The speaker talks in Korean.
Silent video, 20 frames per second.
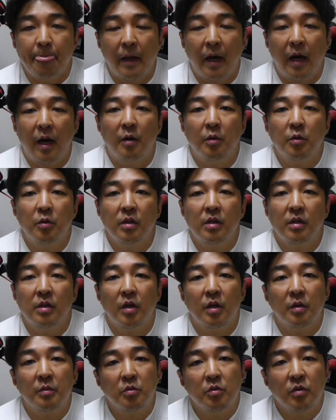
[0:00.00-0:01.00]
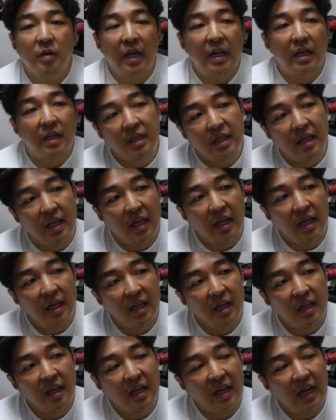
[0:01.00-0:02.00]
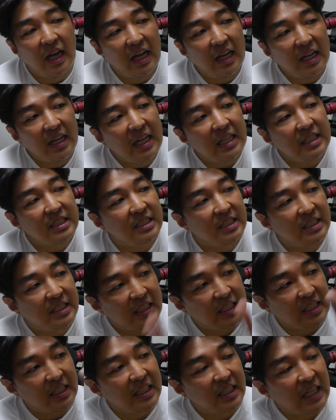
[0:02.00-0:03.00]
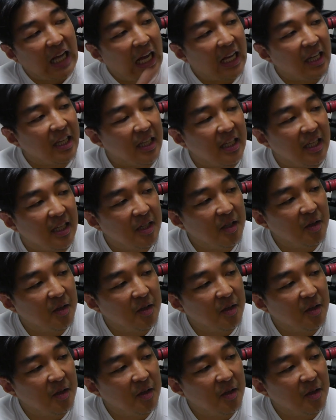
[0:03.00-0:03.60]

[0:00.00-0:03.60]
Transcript: 아, 오늘 여러분과 이렇게 한 가지씩 강의.